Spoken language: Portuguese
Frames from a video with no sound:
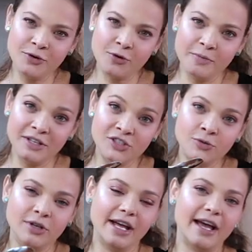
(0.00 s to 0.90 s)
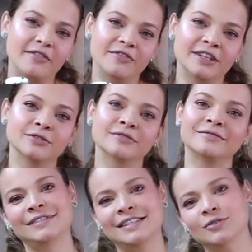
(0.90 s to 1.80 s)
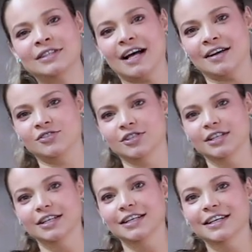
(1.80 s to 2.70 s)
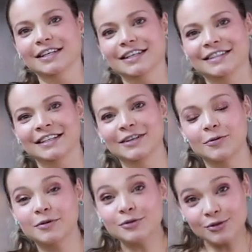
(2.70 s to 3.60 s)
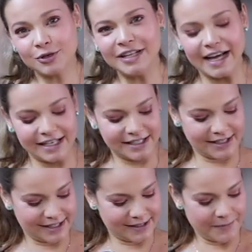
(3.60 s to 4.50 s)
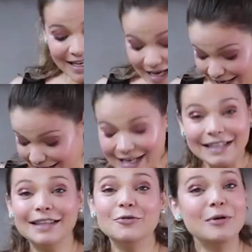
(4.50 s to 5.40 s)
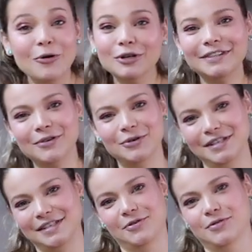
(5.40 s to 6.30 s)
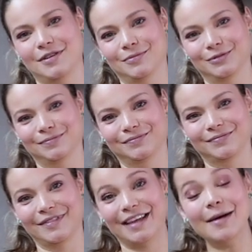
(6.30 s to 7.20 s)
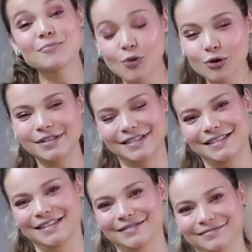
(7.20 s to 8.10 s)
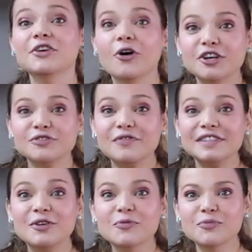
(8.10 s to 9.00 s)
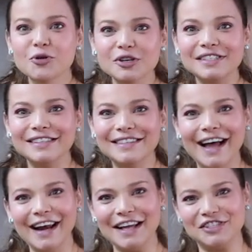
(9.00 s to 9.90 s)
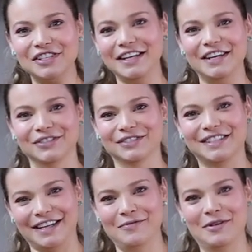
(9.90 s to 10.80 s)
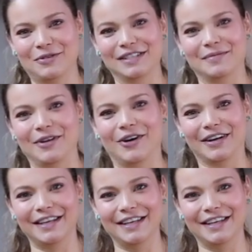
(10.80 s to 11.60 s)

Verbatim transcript: e comer de colher vendo sessão da tarde. Entendeu? Porque eu sou dessas. E aí tem uma outra coisa que eu amo que é mousse. E hoje eu vou fazer um mousse de leitinho. Você quer uma coisa melhor que